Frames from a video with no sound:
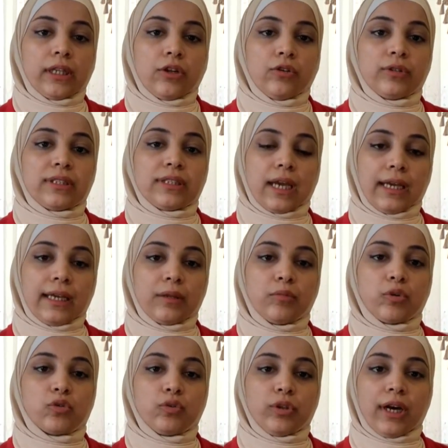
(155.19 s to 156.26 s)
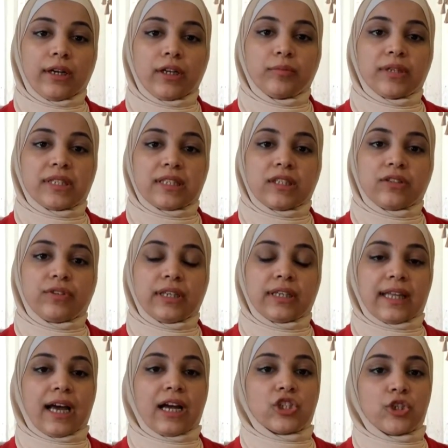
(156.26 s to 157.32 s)
لأنه أنت أحيانا بيكون حرق بسيط
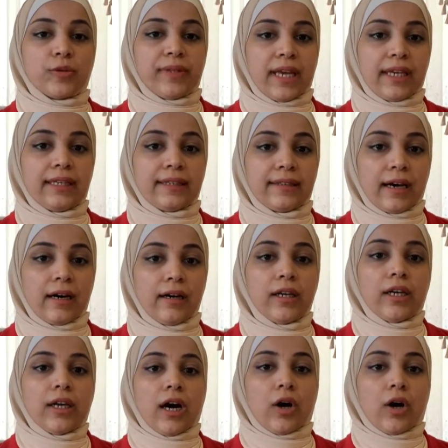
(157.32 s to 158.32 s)
فيك تعالجيه دقيقتها